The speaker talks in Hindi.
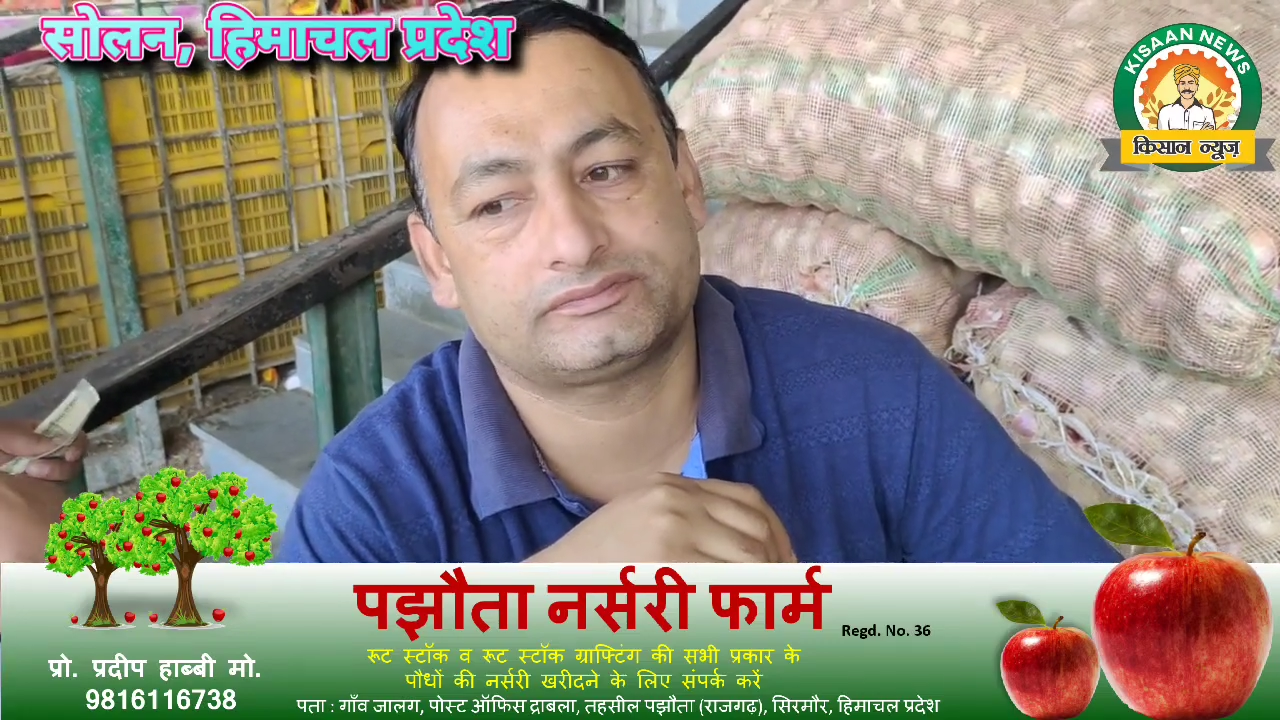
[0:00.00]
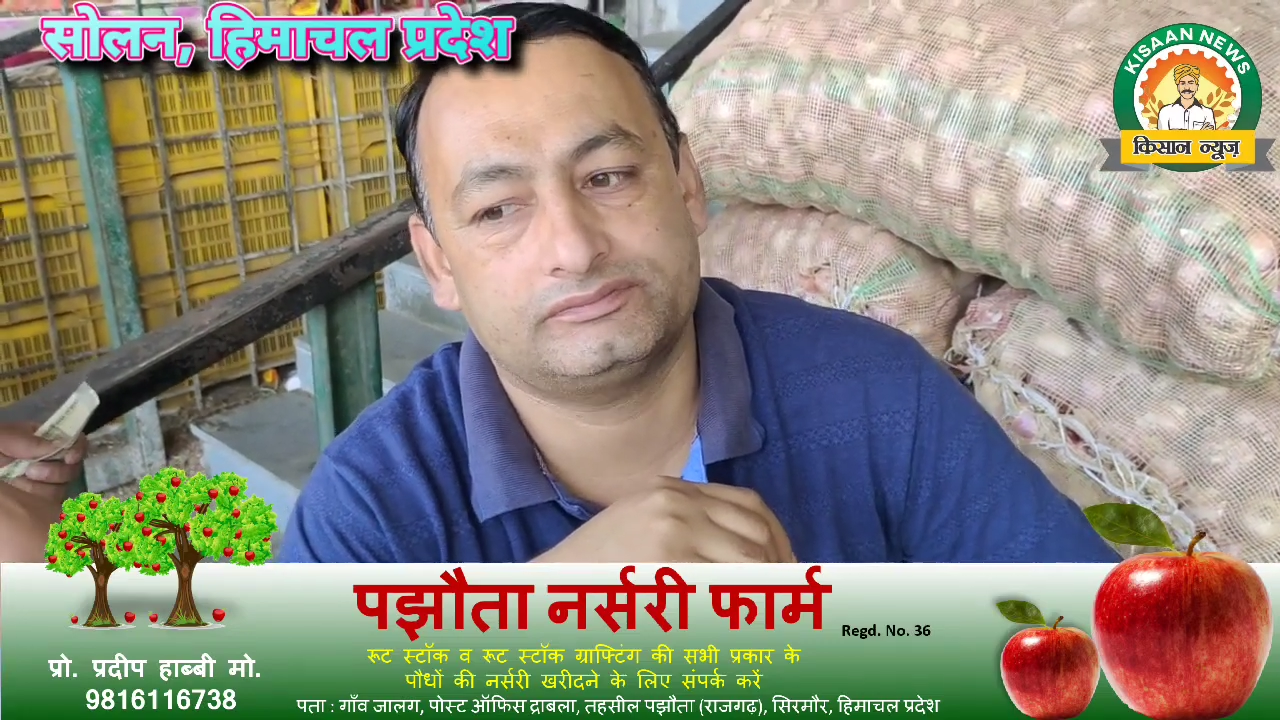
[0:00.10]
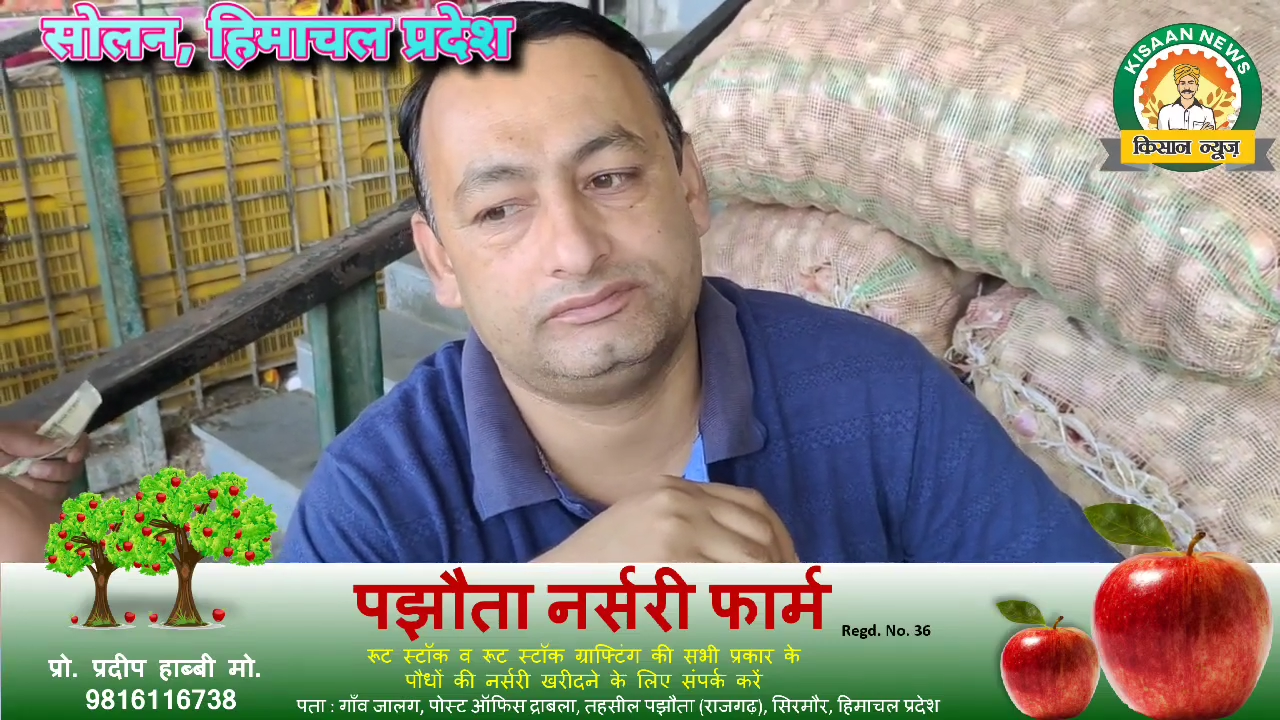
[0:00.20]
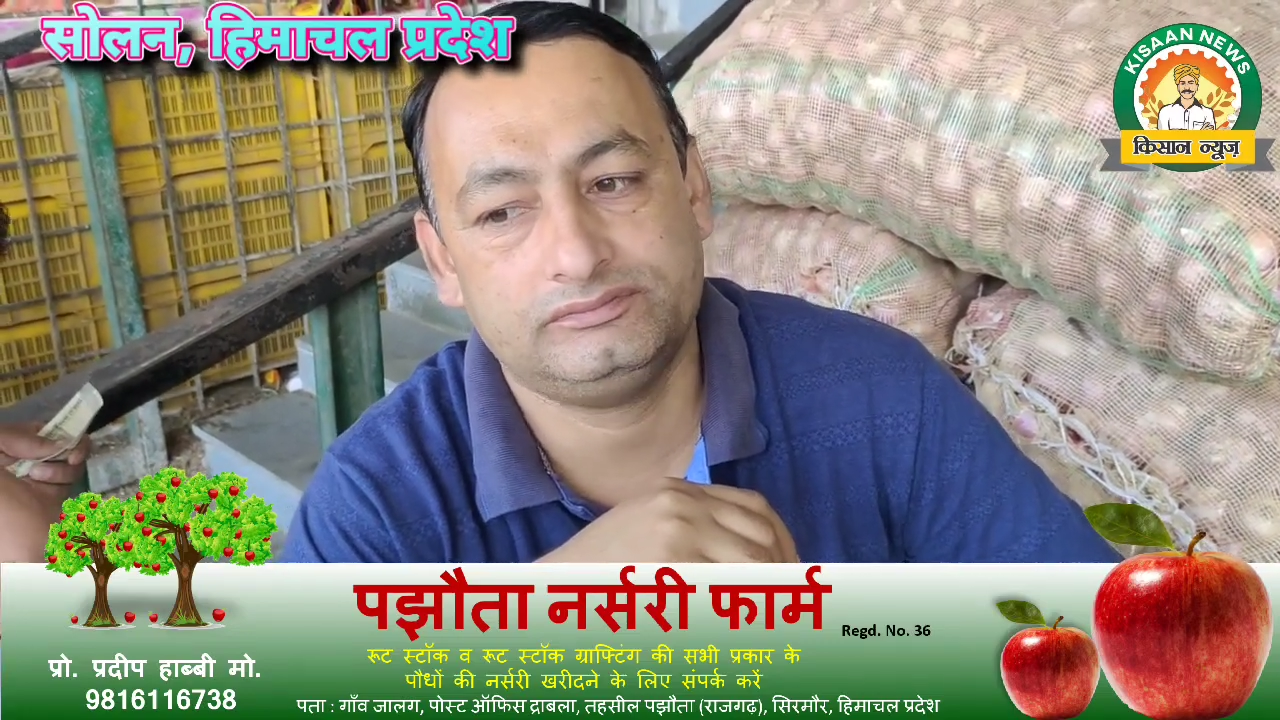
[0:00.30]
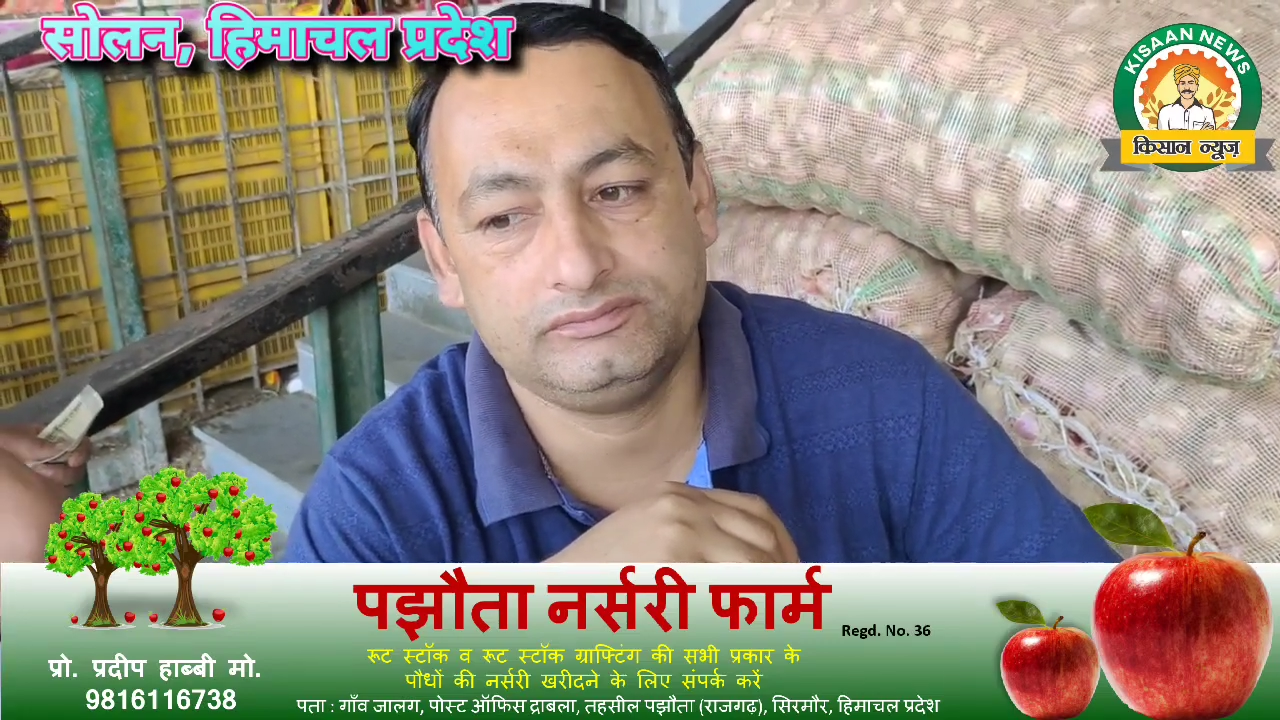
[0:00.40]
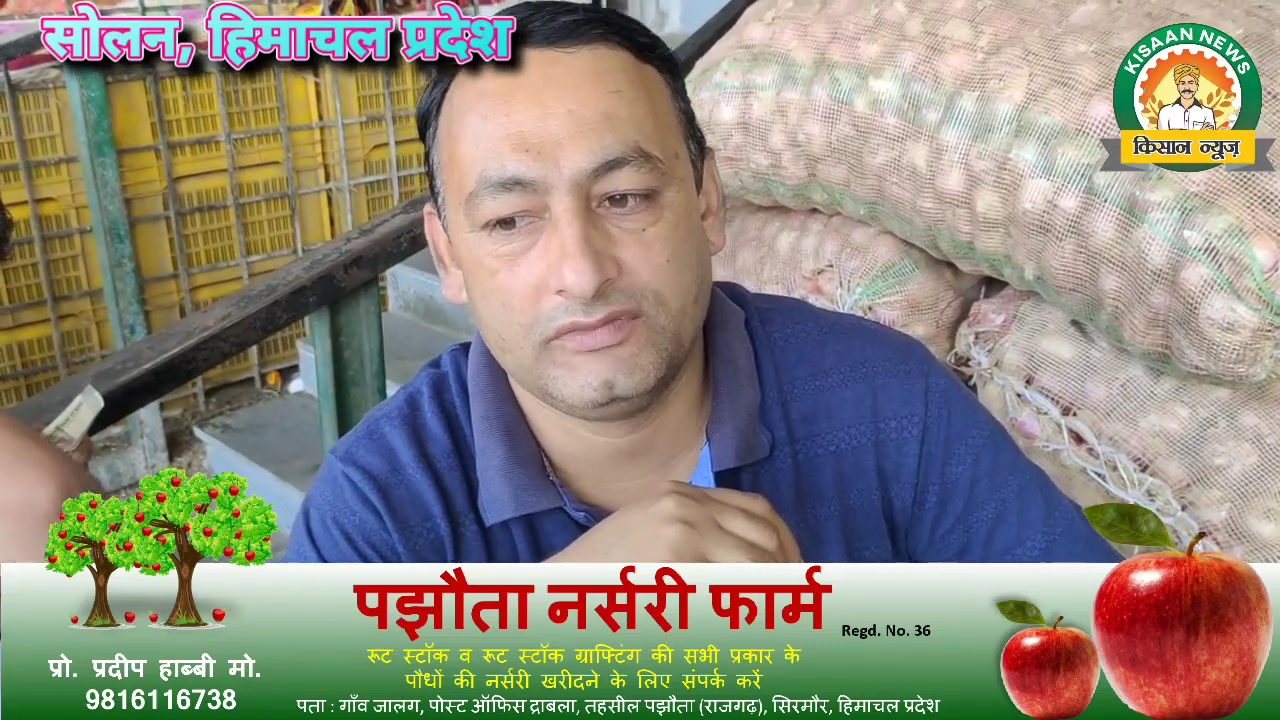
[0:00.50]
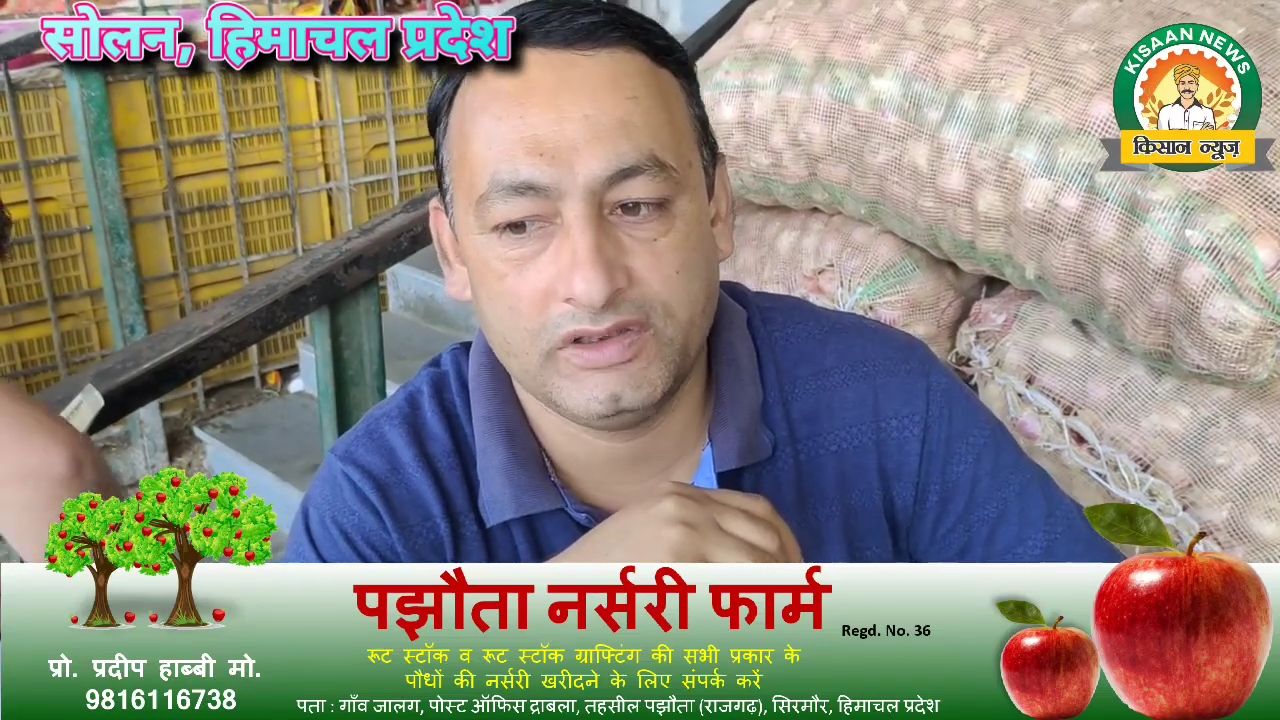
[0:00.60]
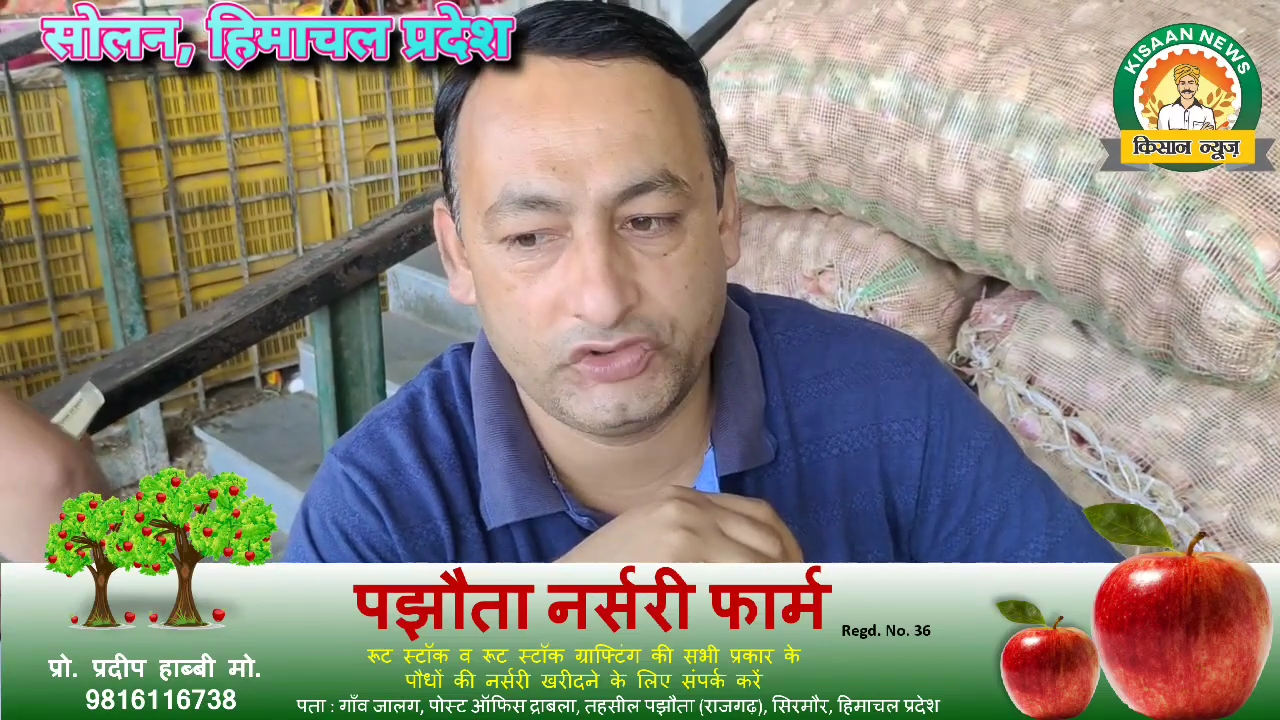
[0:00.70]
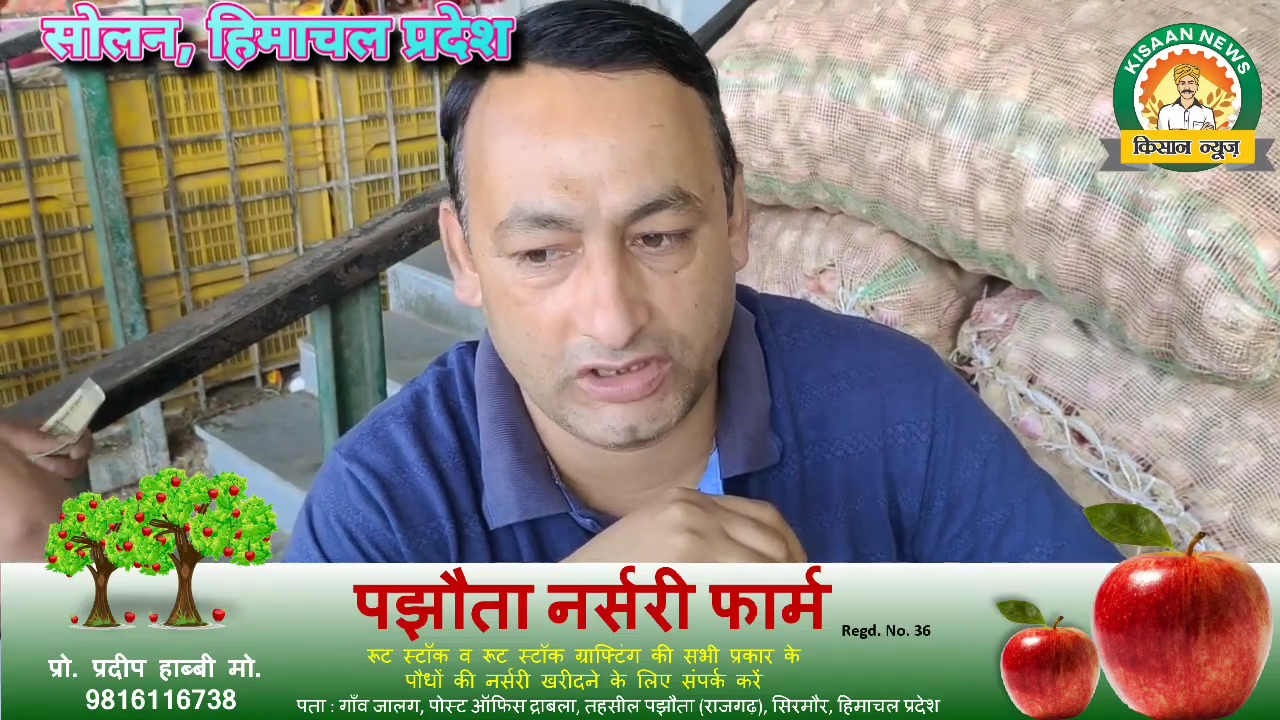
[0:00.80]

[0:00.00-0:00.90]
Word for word: जी